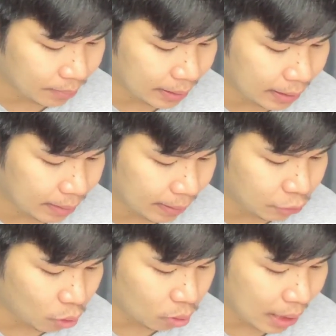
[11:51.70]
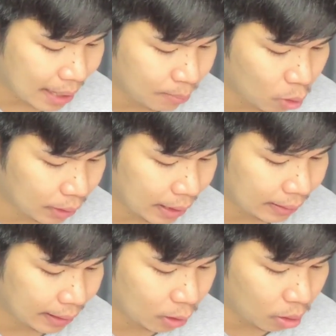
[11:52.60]
จะมีพระศกด้านบน
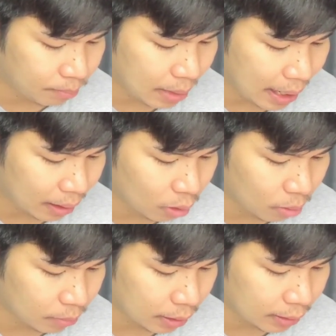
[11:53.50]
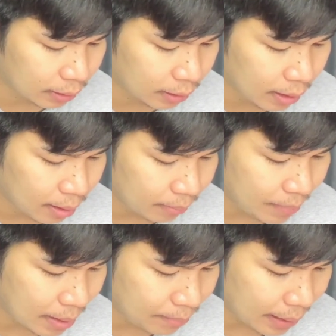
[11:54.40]
นะที่ล่มบ้าง ล่มก็คือ
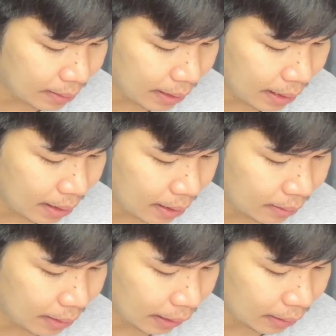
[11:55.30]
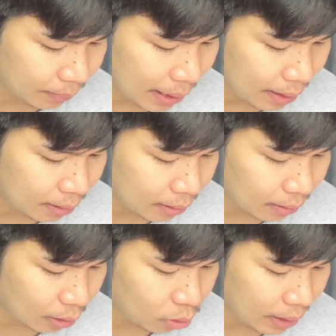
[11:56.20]
ไม่เป็นเม็ดเนี่ยนะเนี่ยใช่ไหม
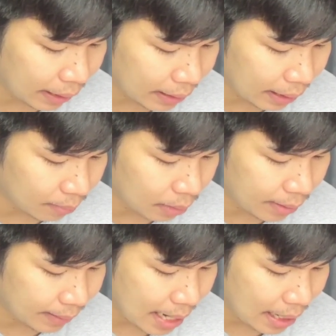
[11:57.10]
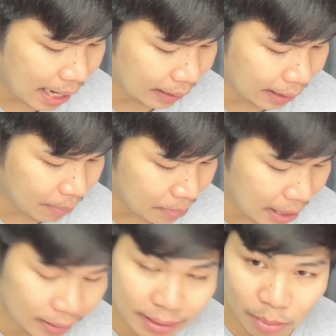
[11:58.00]
ถ้าคุณเห็นเนี่ยบริเวณด้านหลังเนี่ยแบบ
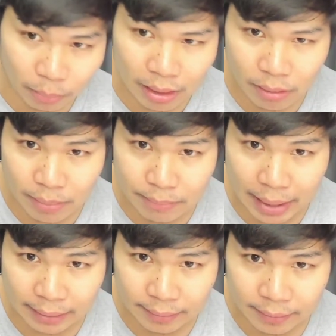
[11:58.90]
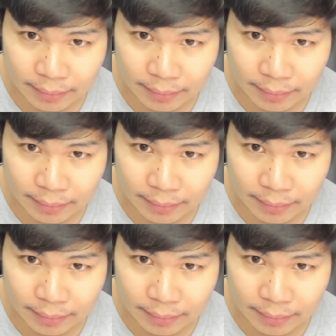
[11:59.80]
เนี้ยที่ผมเรียกว่าเป็นเม็ด